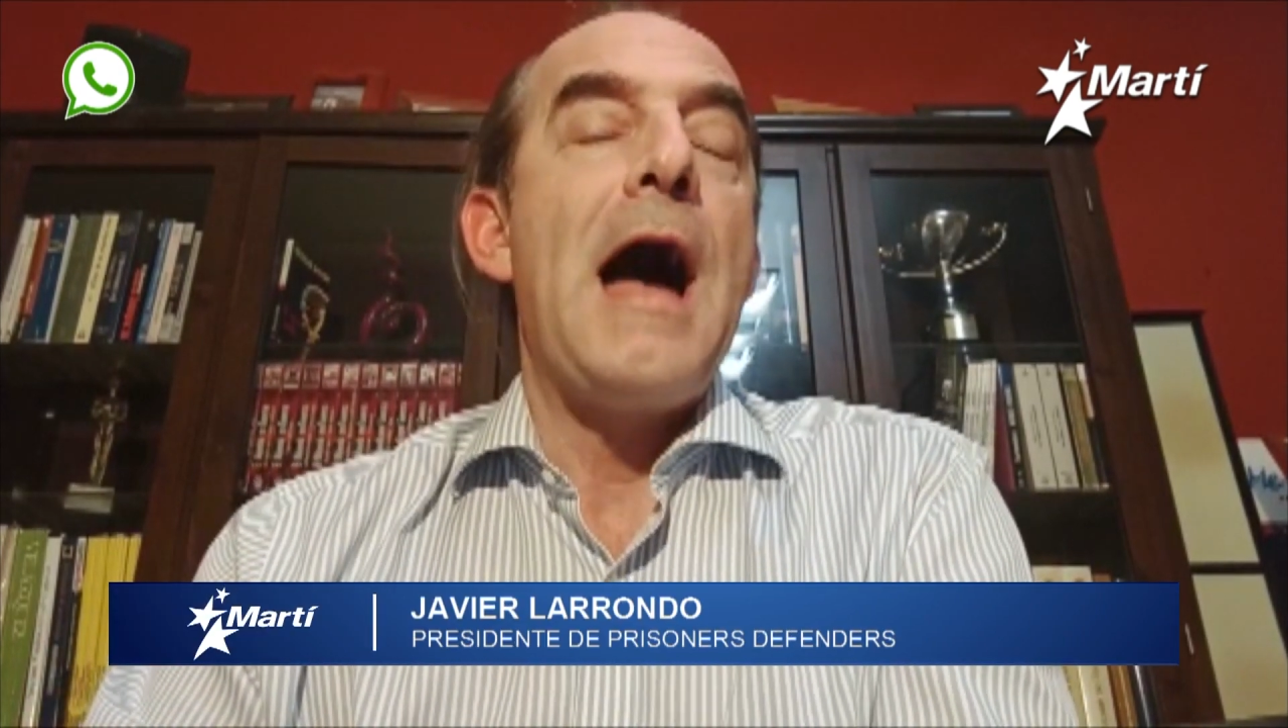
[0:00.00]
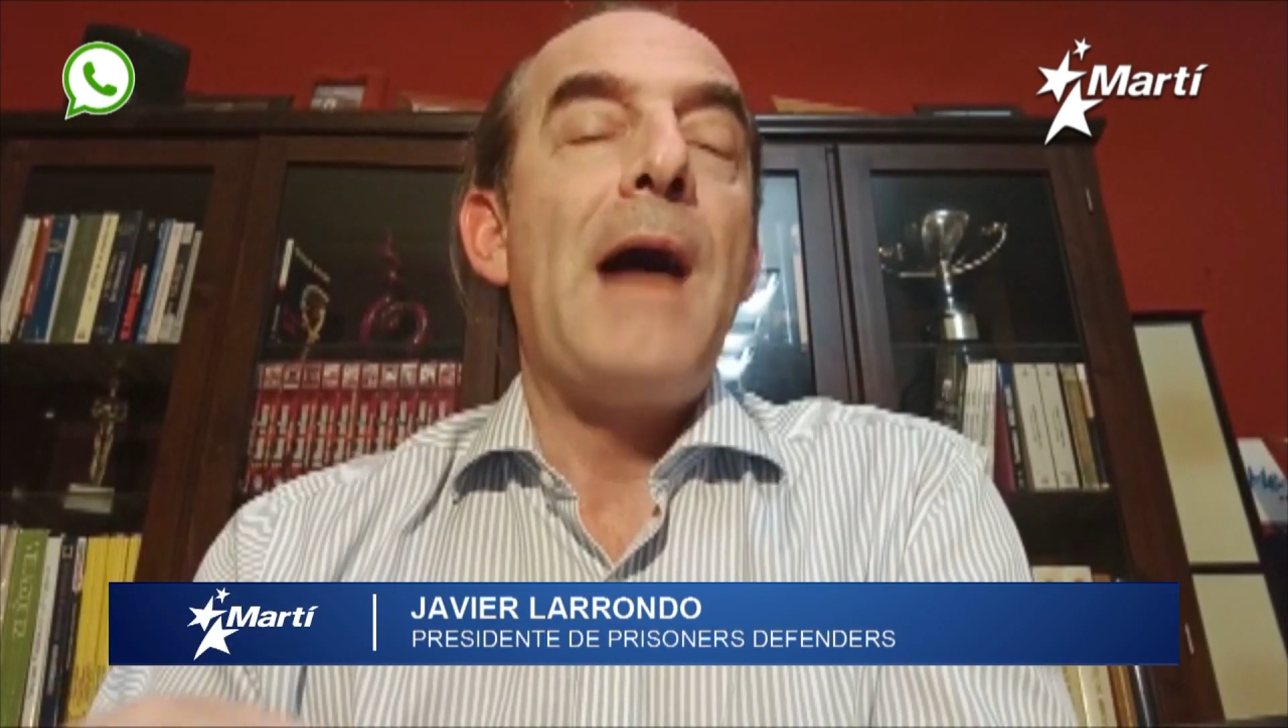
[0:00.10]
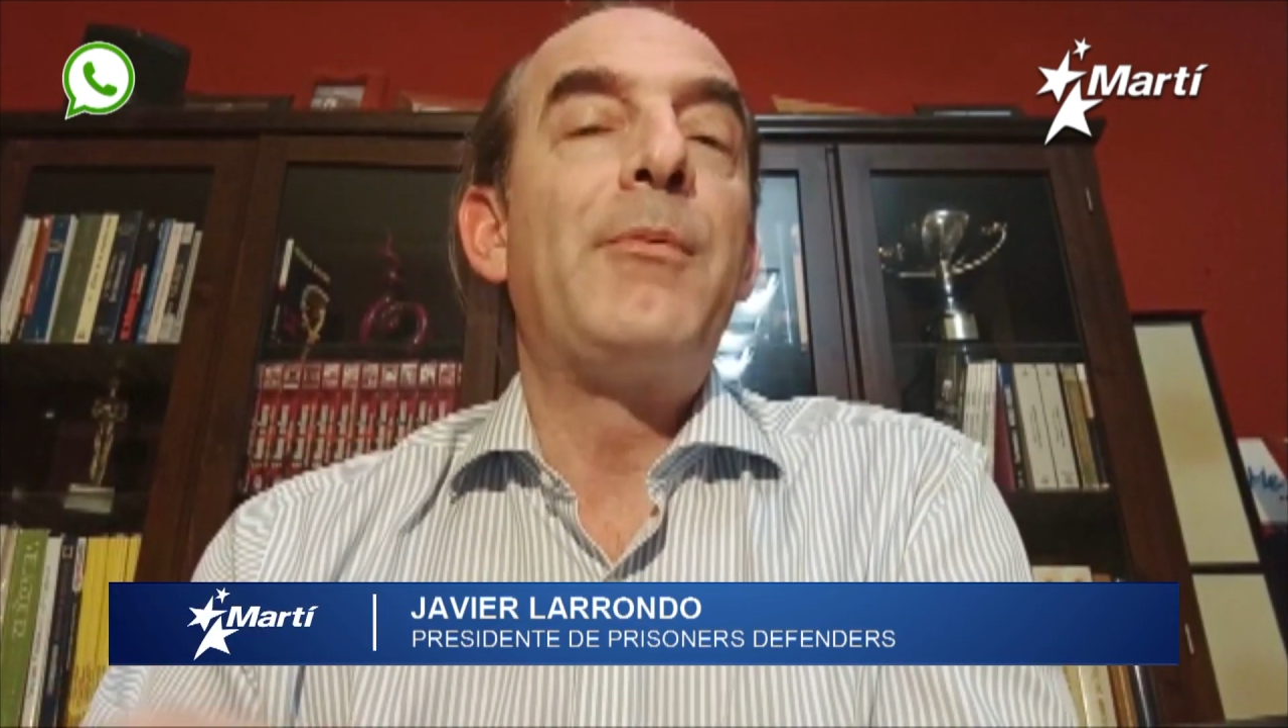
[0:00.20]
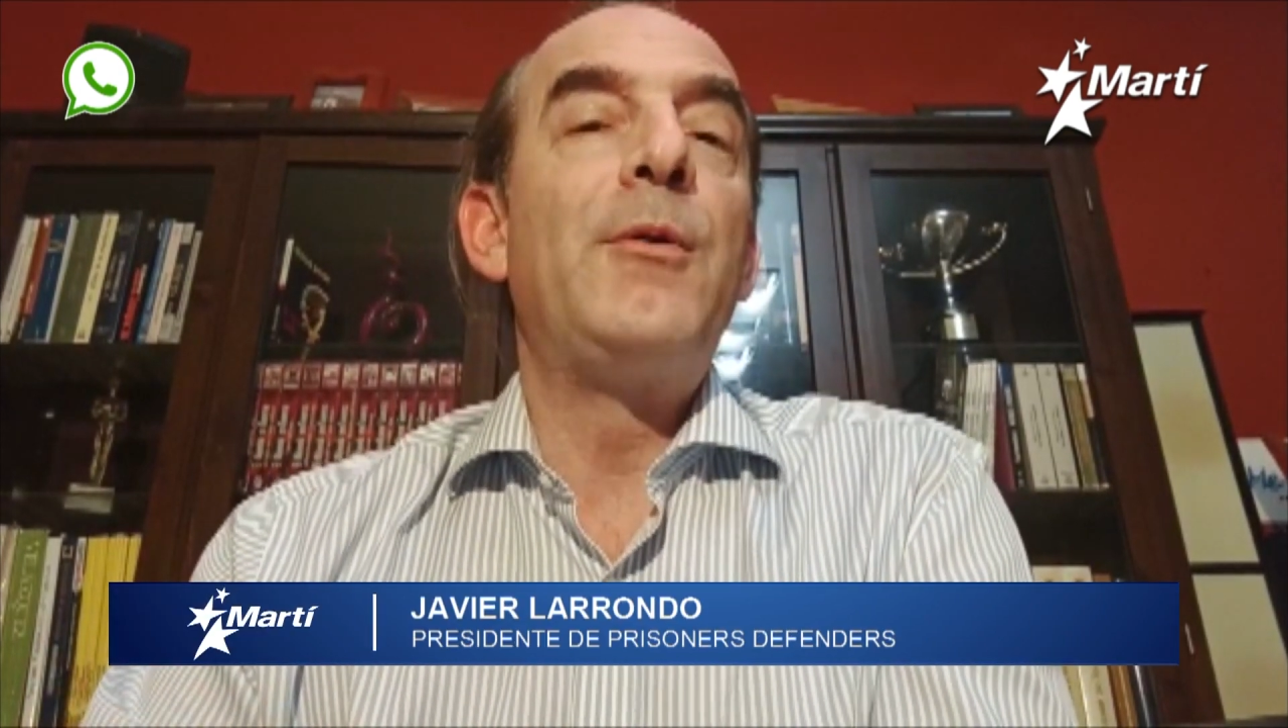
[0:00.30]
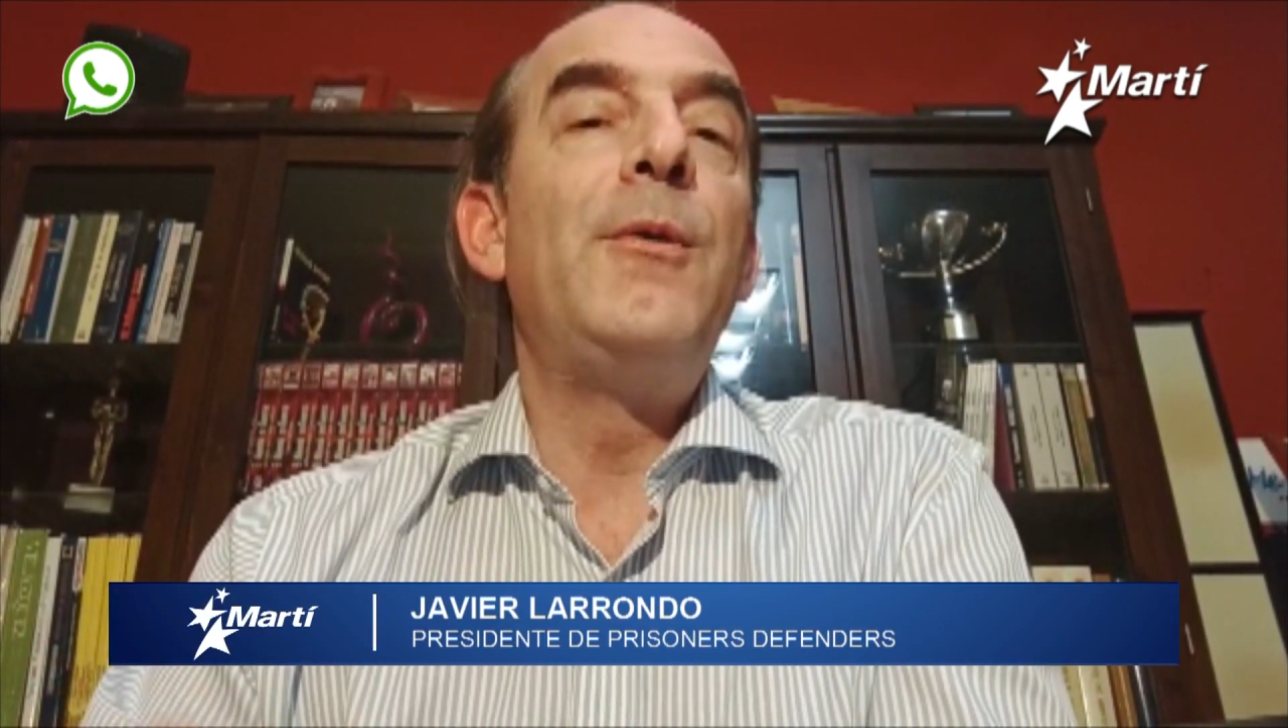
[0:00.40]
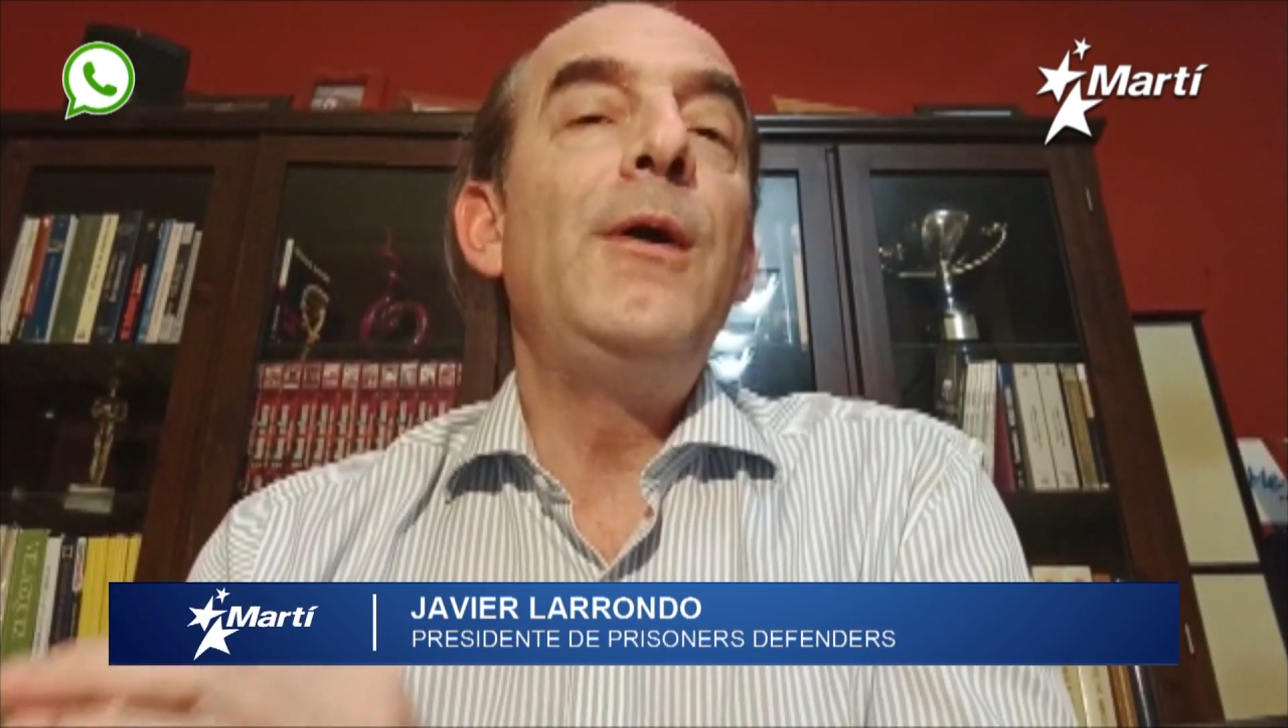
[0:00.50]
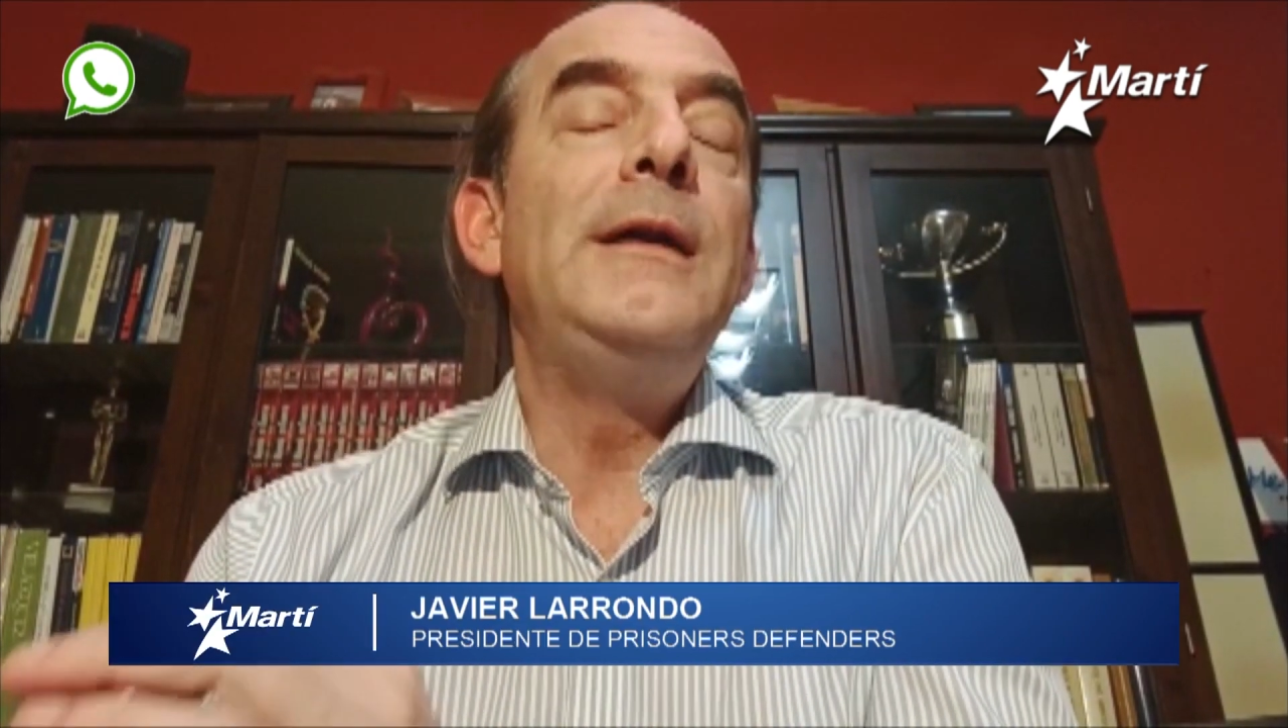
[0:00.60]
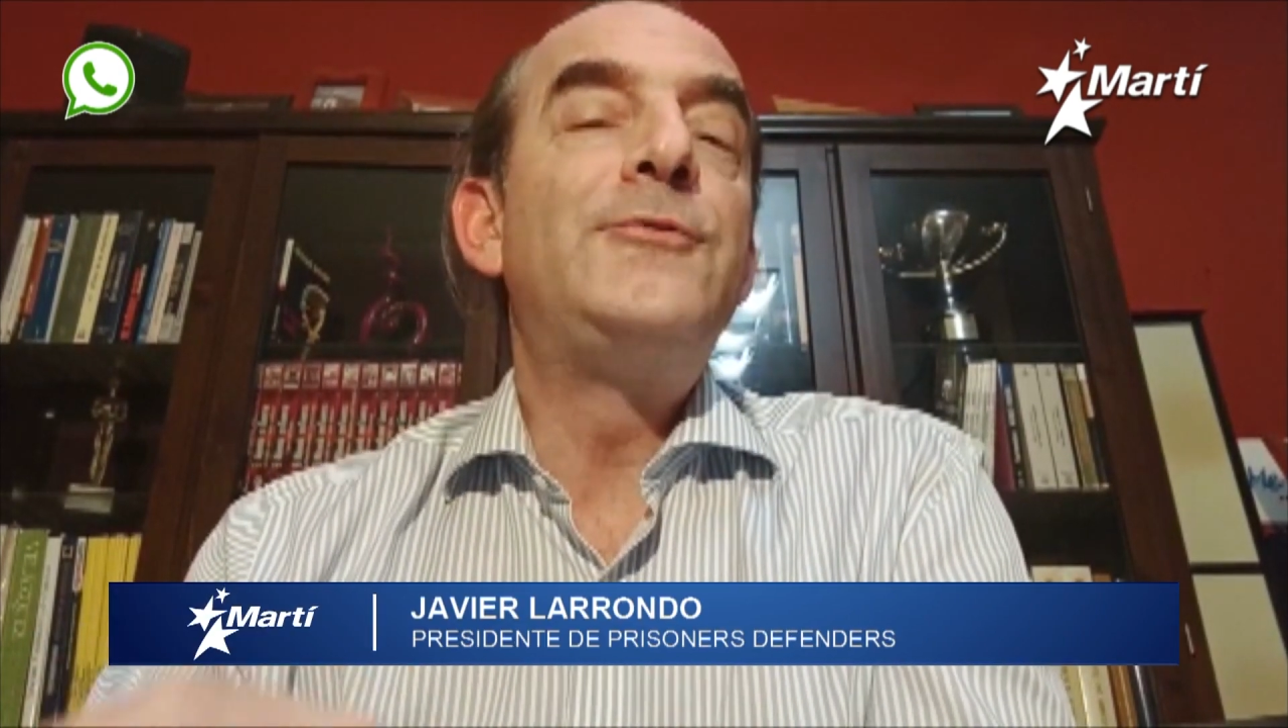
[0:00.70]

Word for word: aprobó